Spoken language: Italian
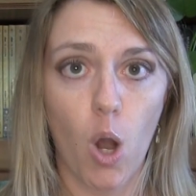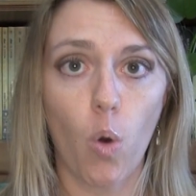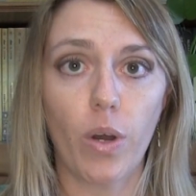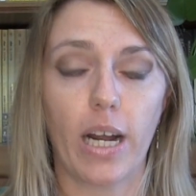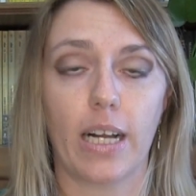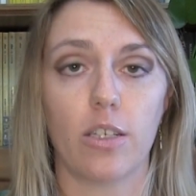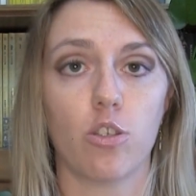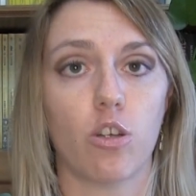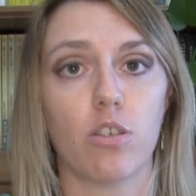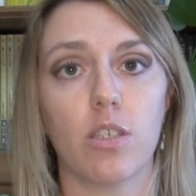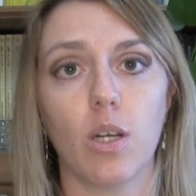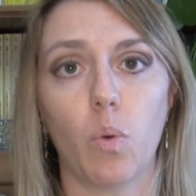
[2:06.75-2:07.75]
ora che
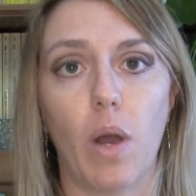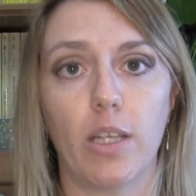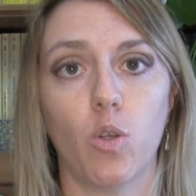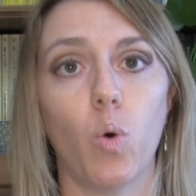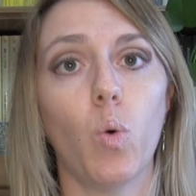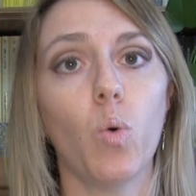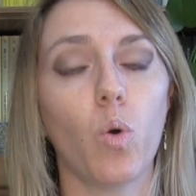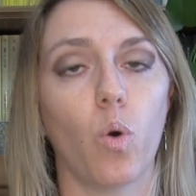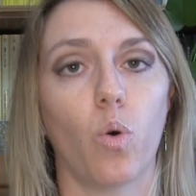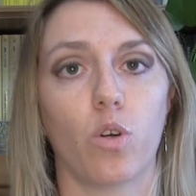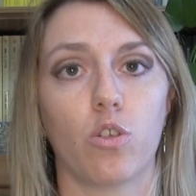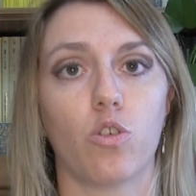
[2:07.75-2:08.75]
sto seguendo un
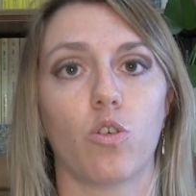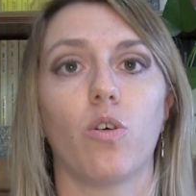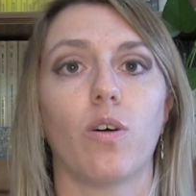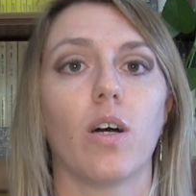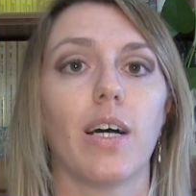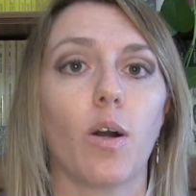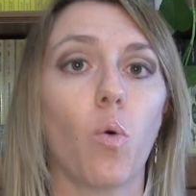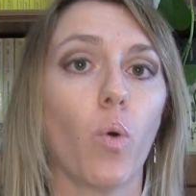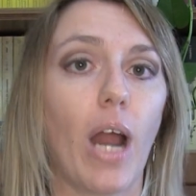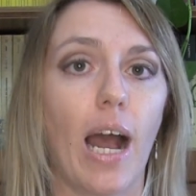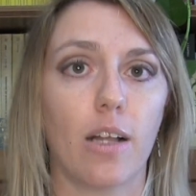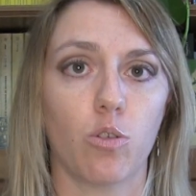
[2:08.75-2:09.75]
corso eh,
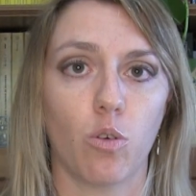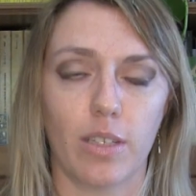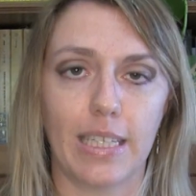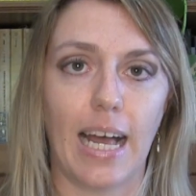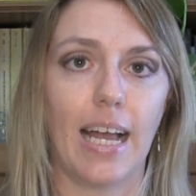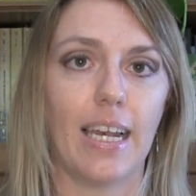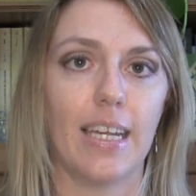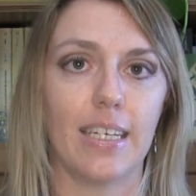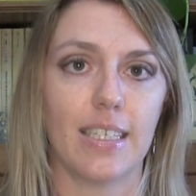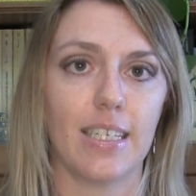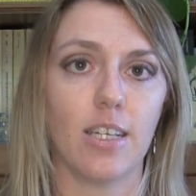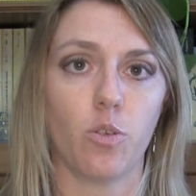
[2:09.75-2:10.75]
curato dal
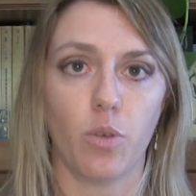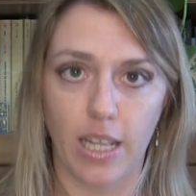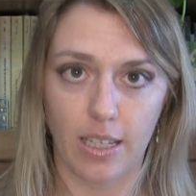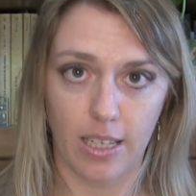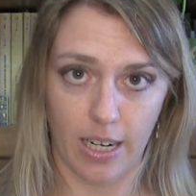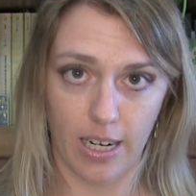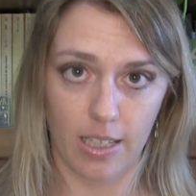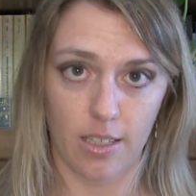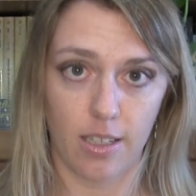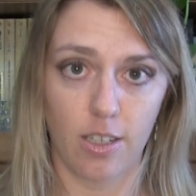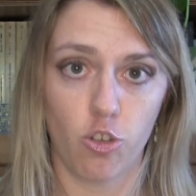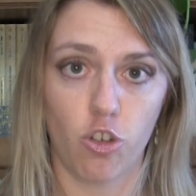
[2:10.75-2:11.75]
sito
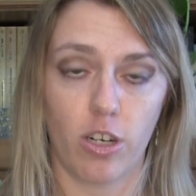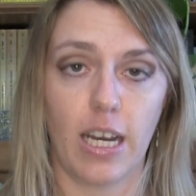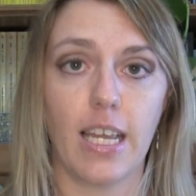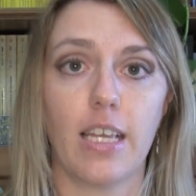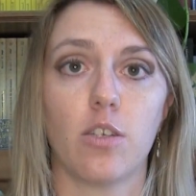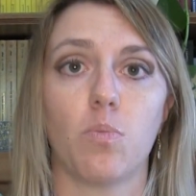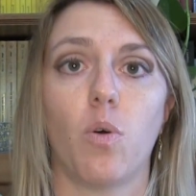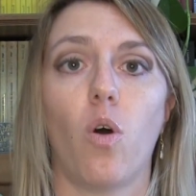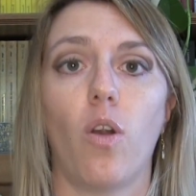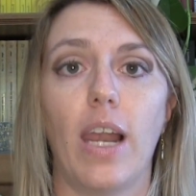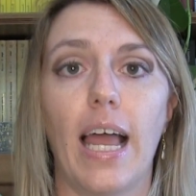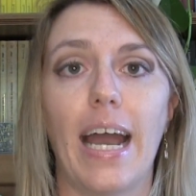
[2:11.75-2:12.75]
internet di giornalismo
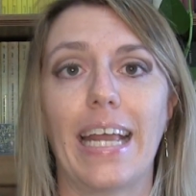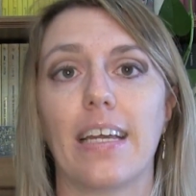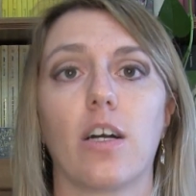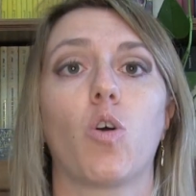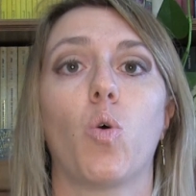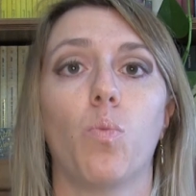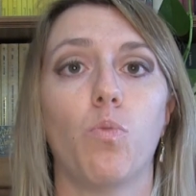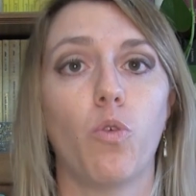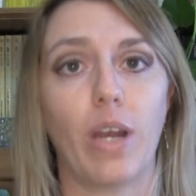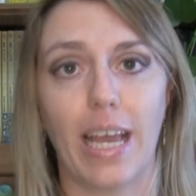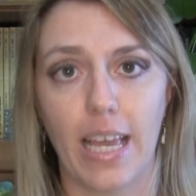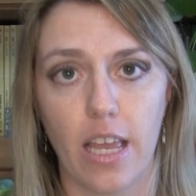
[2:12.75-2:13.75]
online
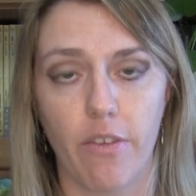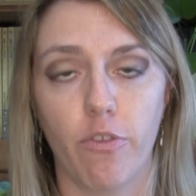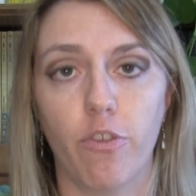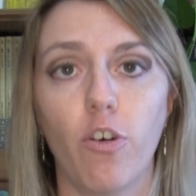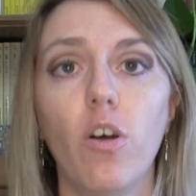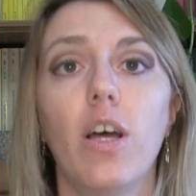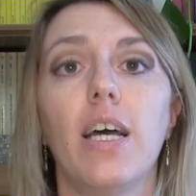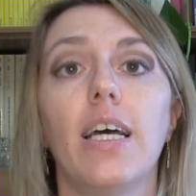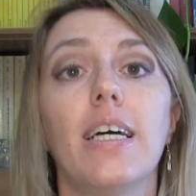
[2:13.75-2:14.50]
Comune Info